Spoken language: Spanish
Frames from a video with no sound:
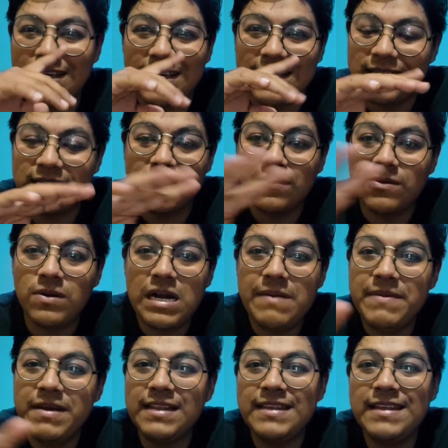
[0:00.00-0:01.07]
Y
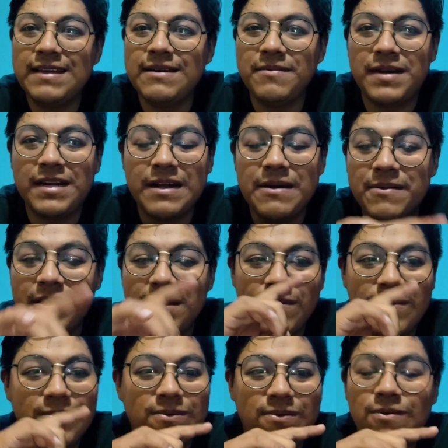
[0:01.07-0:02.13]
seguramente van a ver
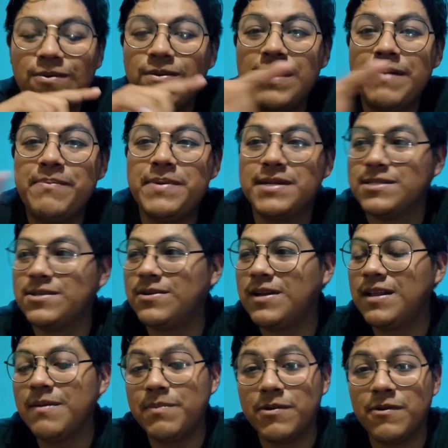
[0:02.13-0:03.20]
una
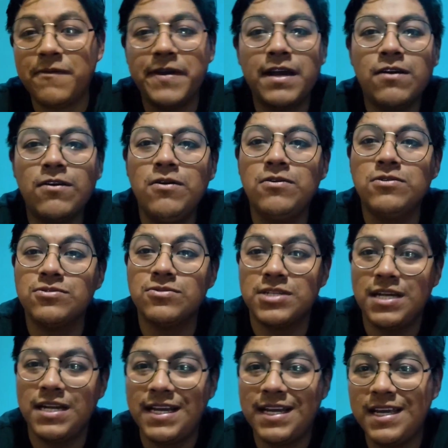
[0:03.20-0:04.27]
persona de Profeco con su
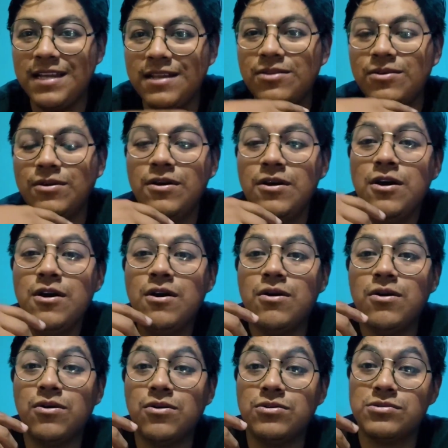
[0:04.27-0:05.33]
chalequito
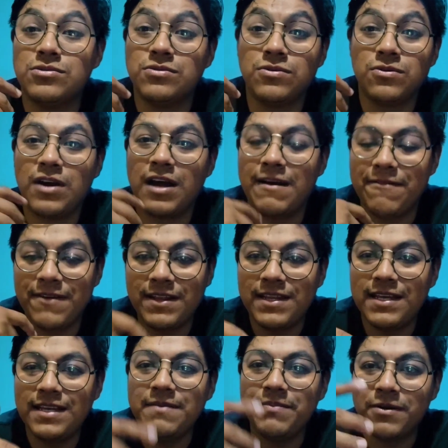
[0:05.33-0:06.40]
o con su
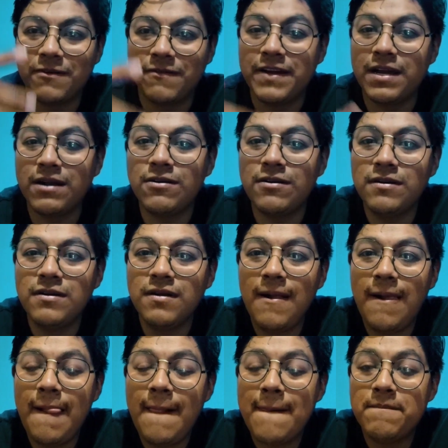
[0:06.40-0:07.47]
gafete de Profeco,
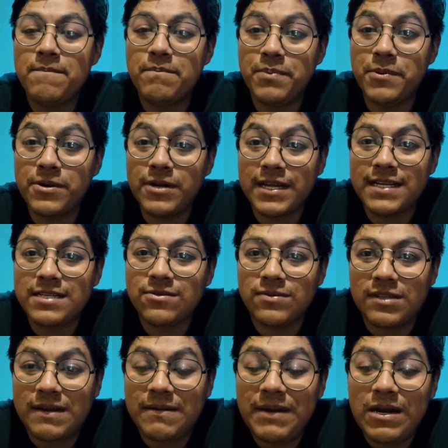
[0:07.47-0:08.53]
porque su
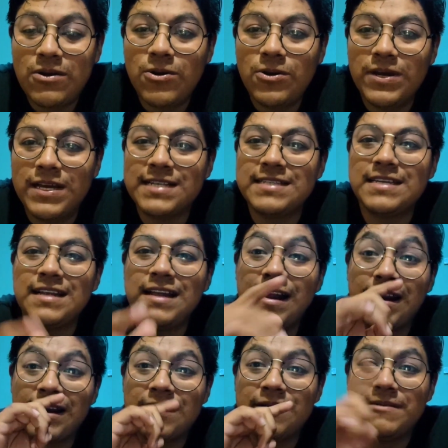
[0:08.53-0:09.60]
trabajo es ir a
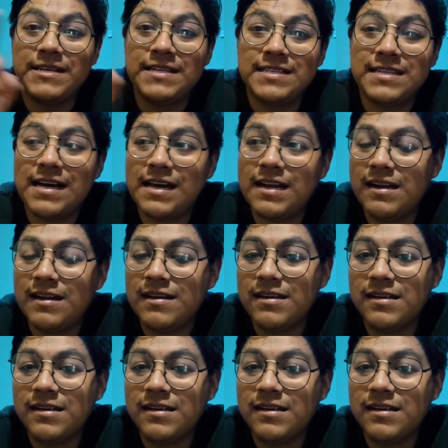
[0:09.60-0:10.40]
revisar